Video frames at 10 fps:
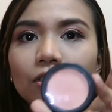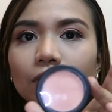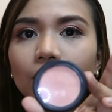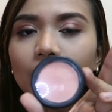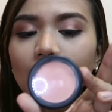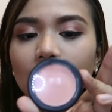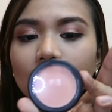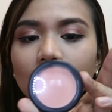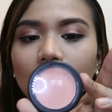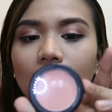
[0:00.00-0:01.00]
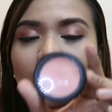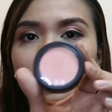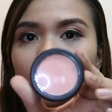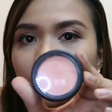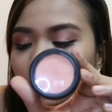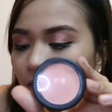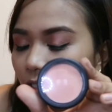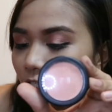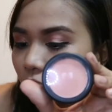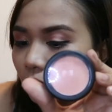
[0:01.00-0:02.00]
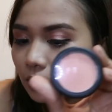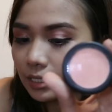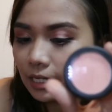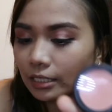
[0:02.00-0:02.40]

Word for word: Nichido na Nichido na